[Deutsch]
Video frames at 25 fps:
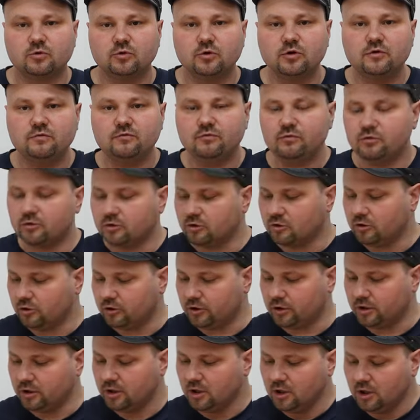durchführen
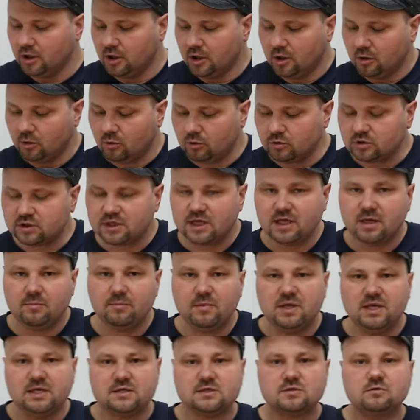können und geben
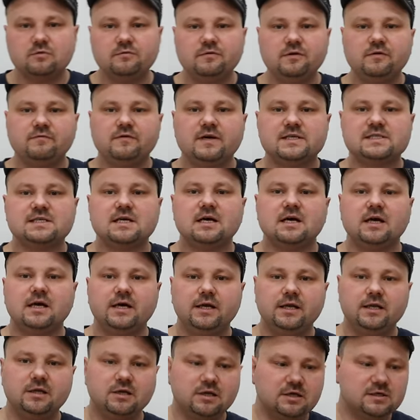hier so viel Wasser
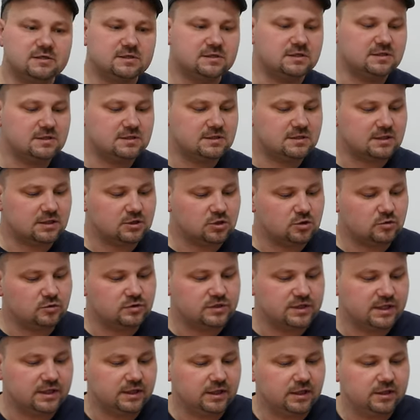ein, dass dieses dann
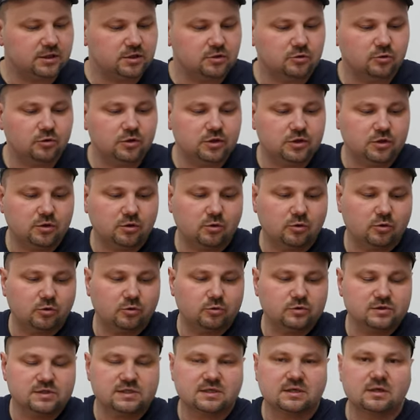schlussendlich durch
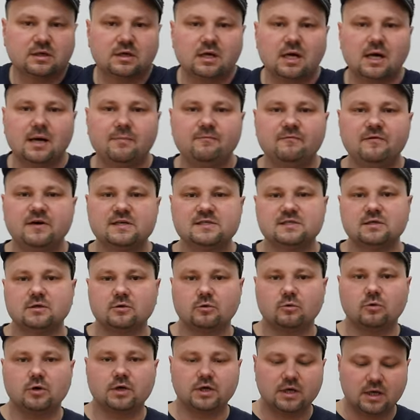unsere
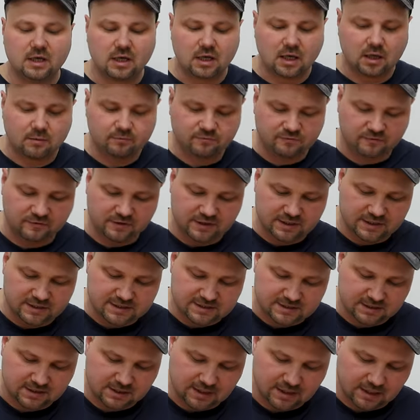Abwasserrohre
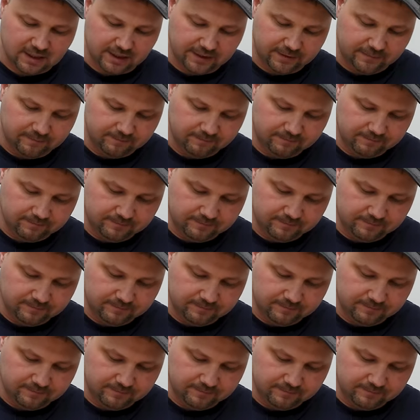abfließen kann.